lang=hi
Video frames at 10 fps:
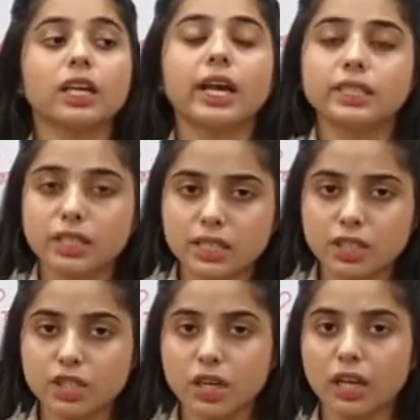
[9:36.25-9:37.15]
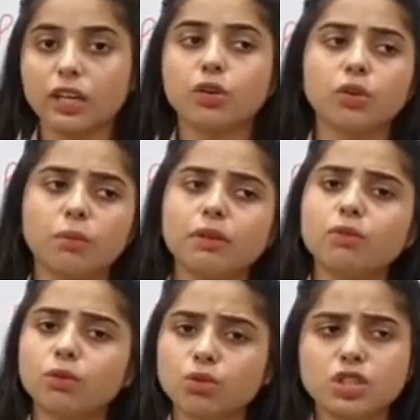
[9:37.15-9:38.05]
कैसे डिसीजन लें क्योंकि भाई
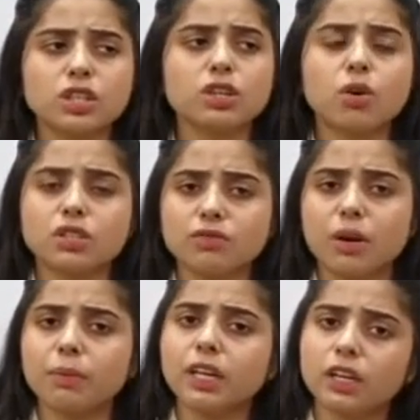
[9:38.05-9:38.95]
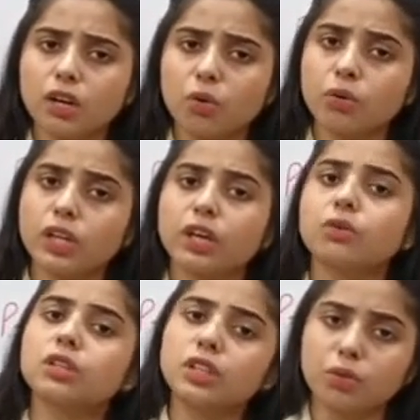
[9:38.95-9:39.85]
वो तो जितनी कॉस्ट वहाँ पर इनकर होनी
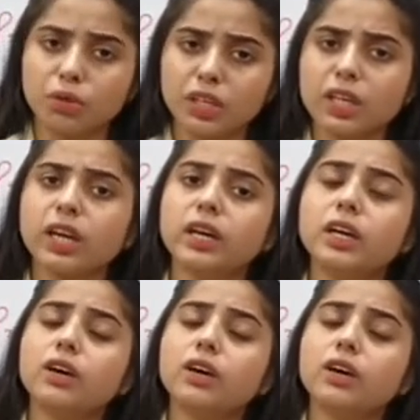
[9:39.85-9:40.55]
है उतनी होनी है